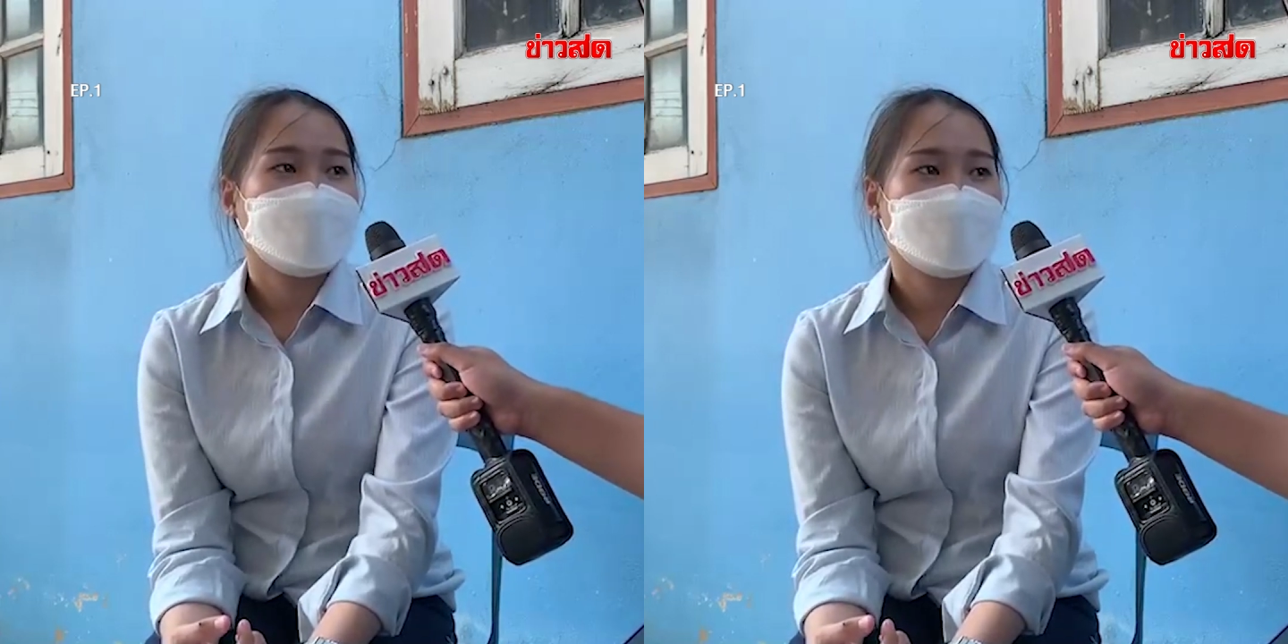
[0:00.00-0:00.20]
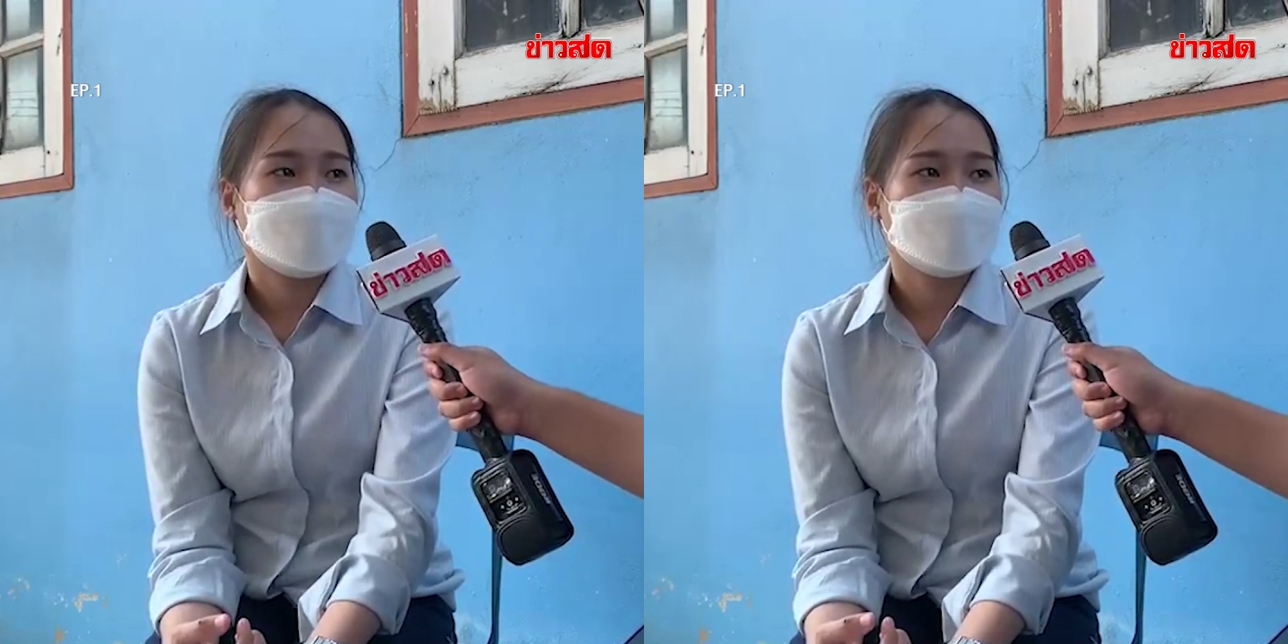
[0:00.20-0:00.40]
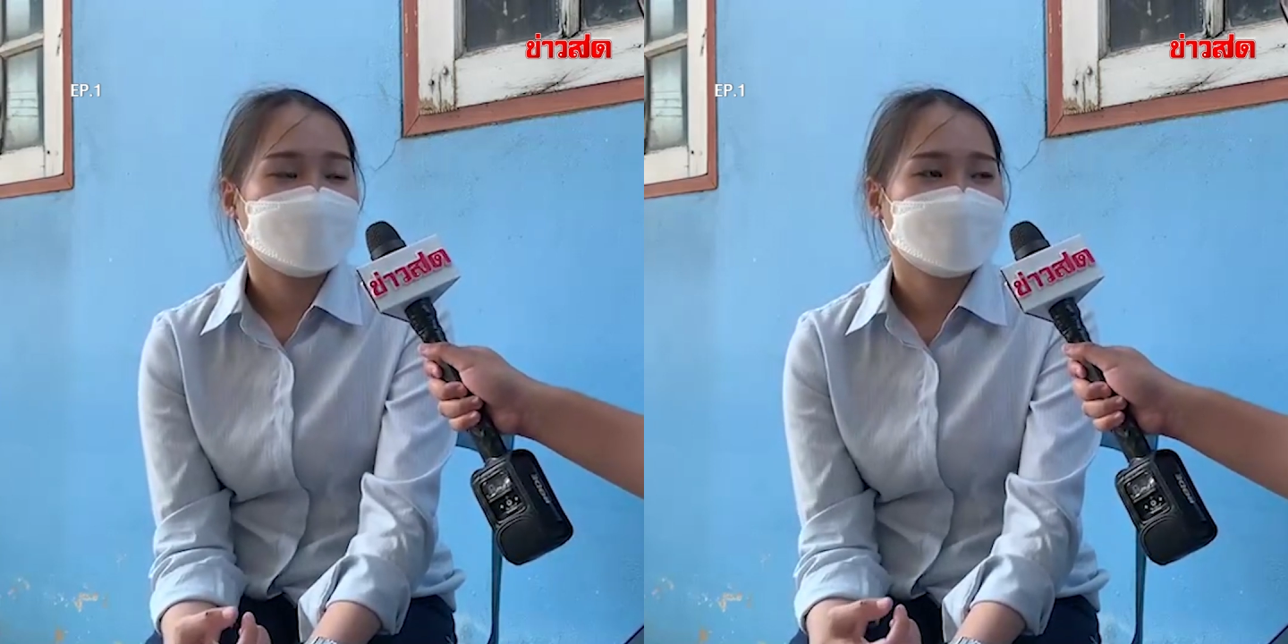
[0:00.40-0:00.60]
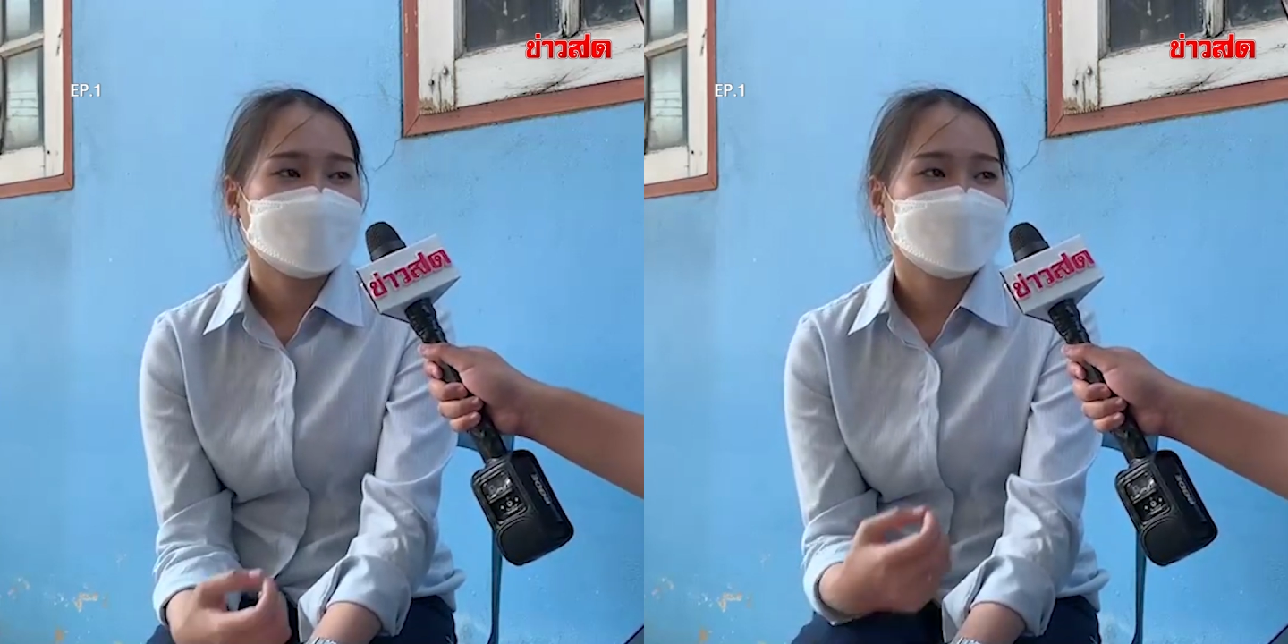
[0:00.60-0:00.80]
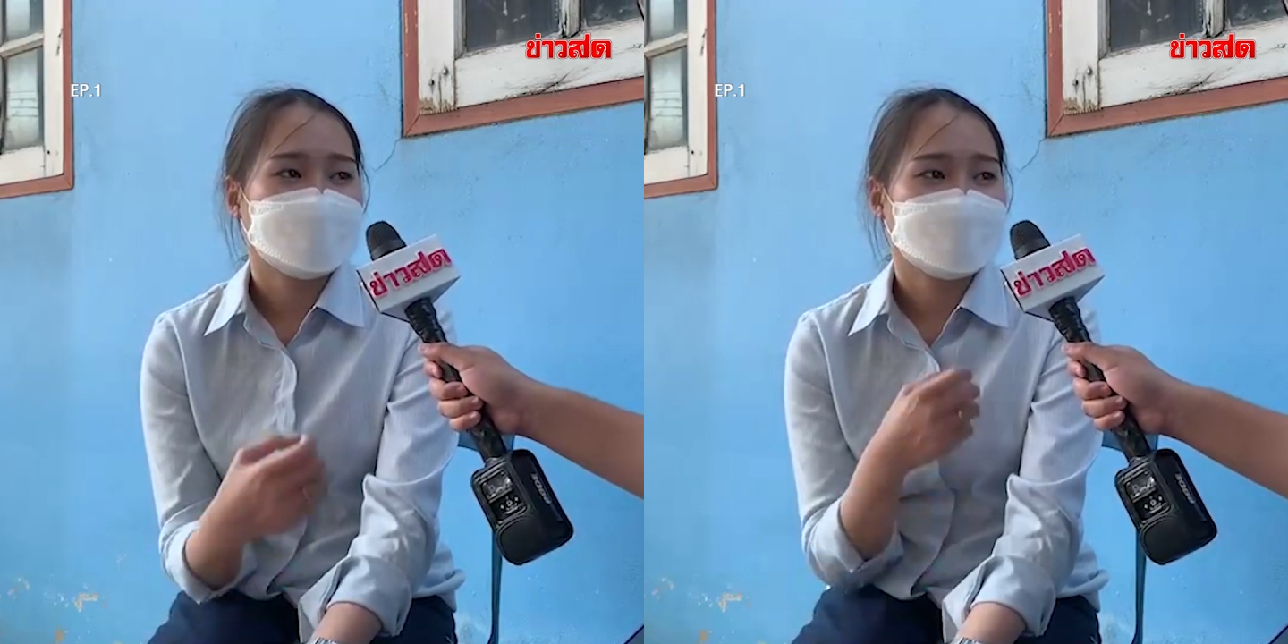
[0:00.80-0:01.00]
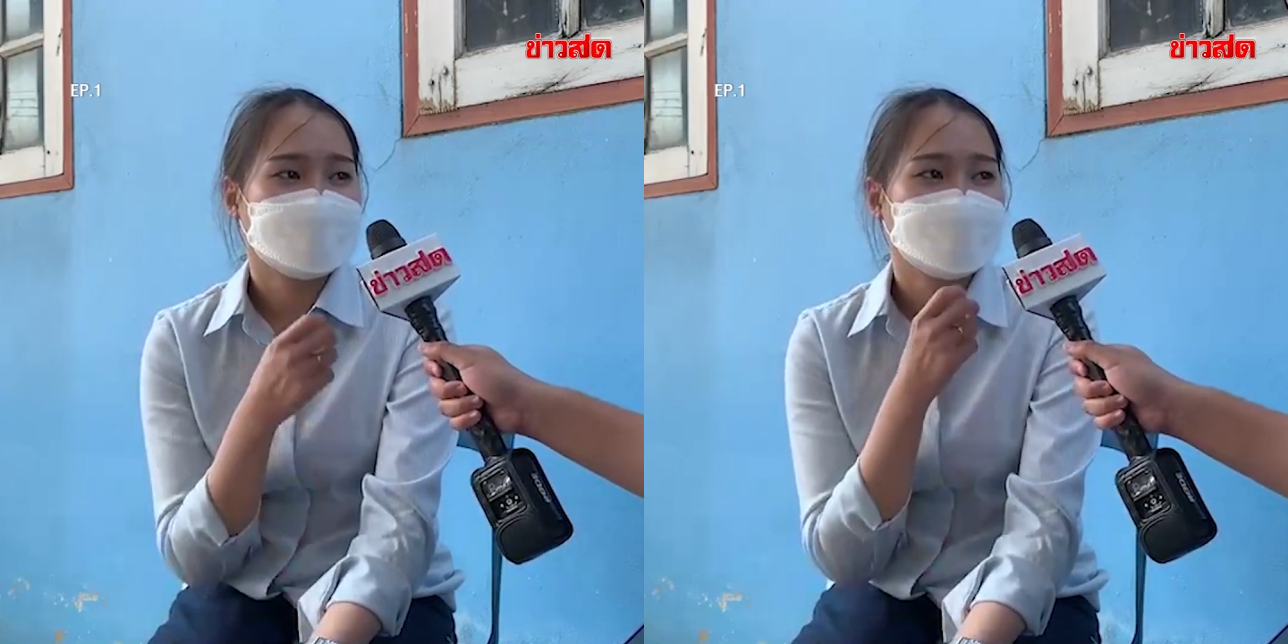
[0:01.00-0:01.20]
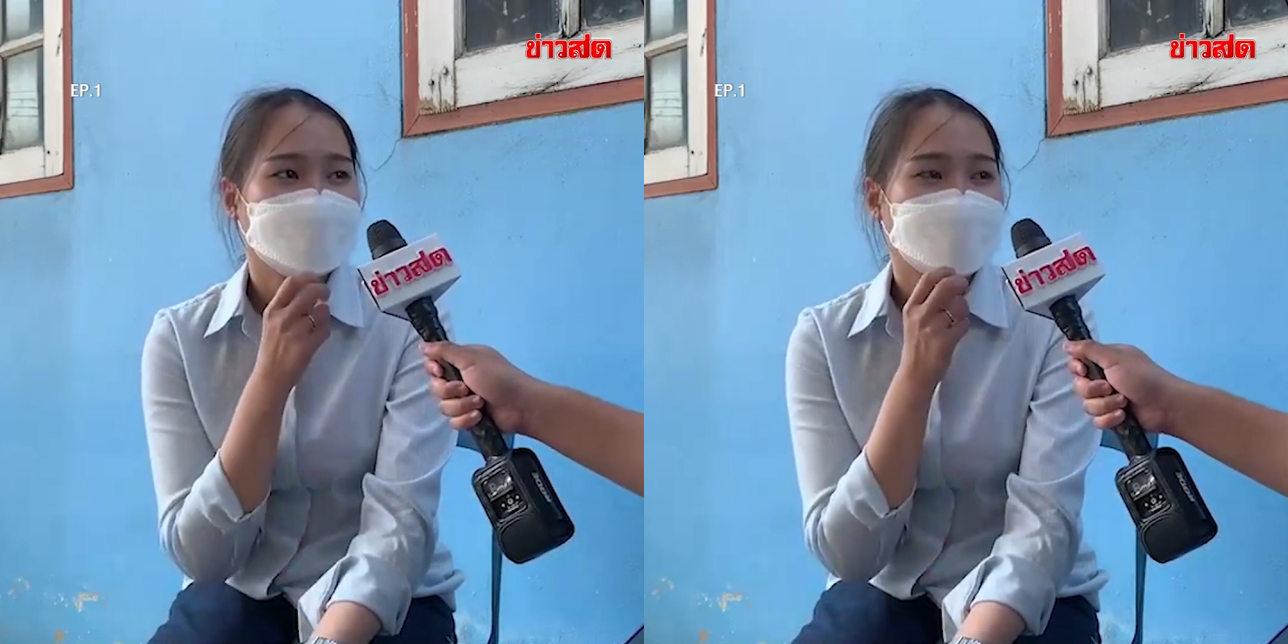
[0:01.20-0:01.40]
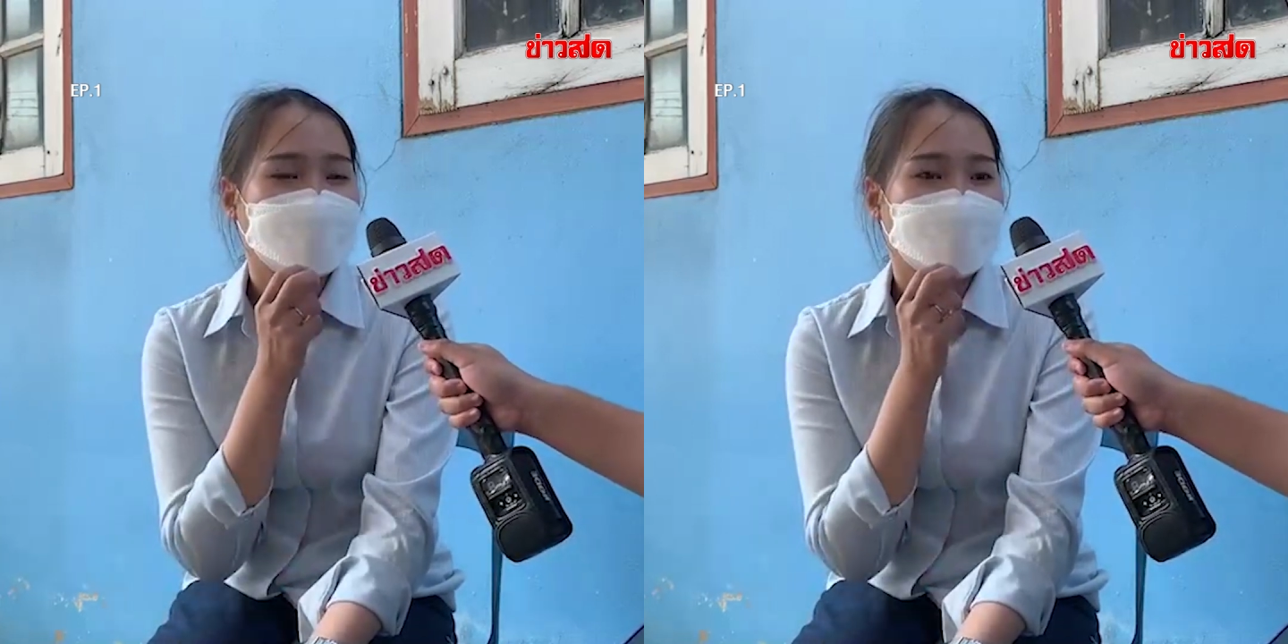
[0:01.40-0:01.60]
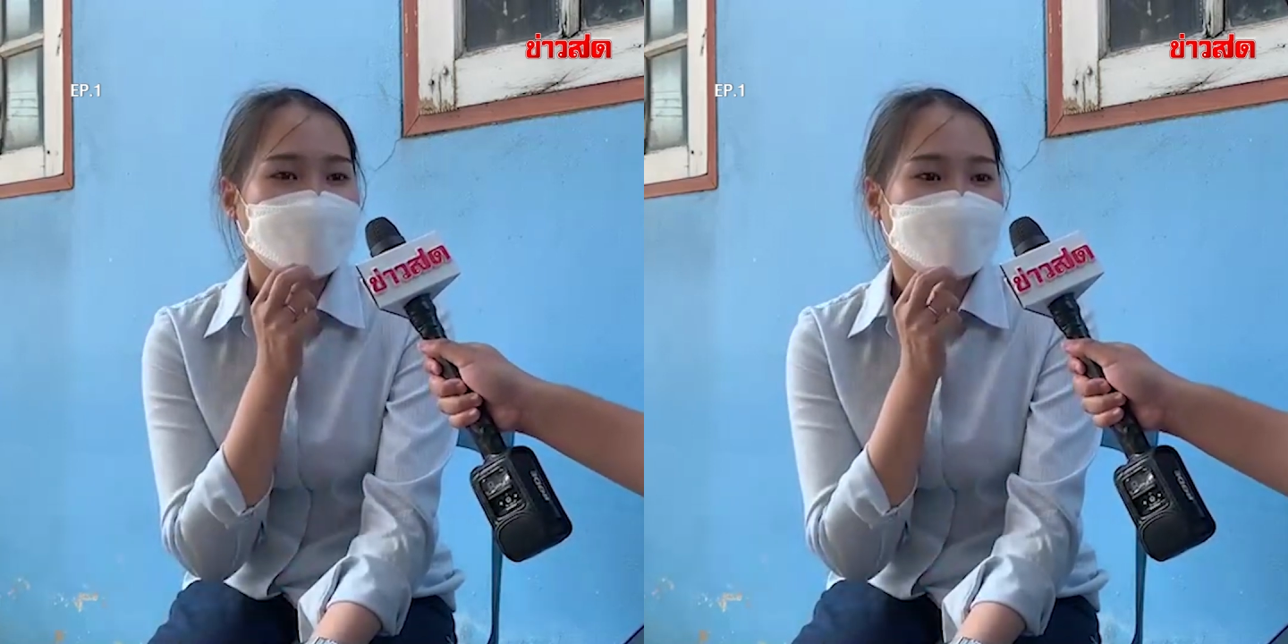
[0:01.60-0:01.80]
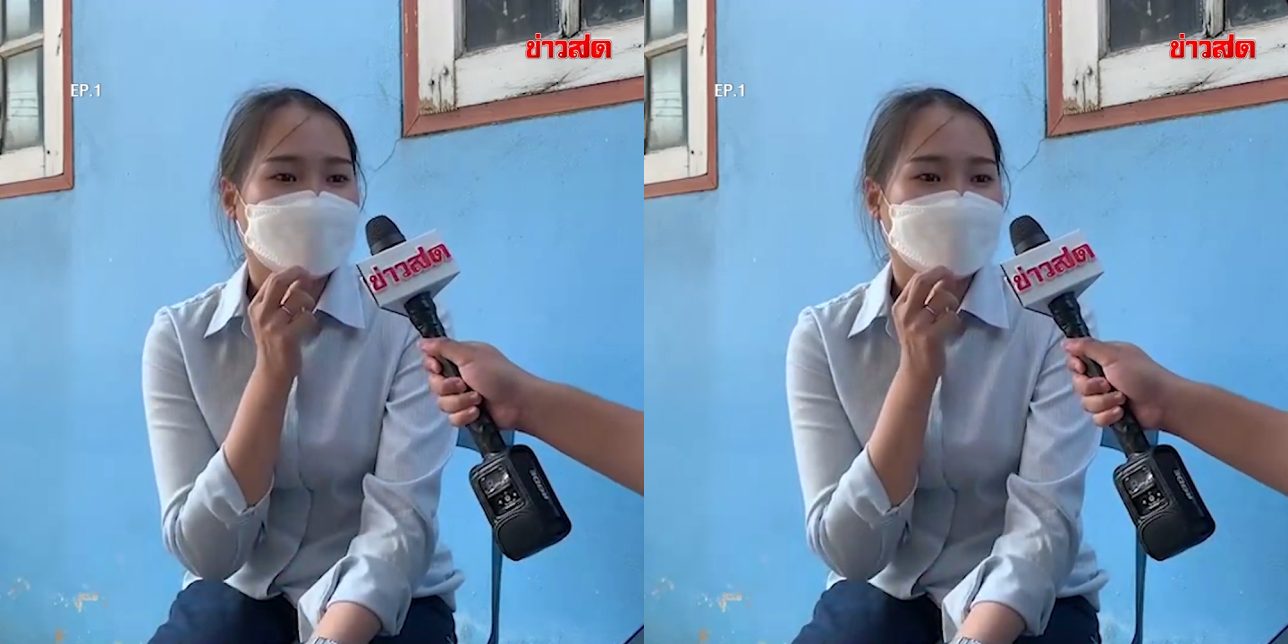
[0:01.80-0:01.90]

ยคุณพลอย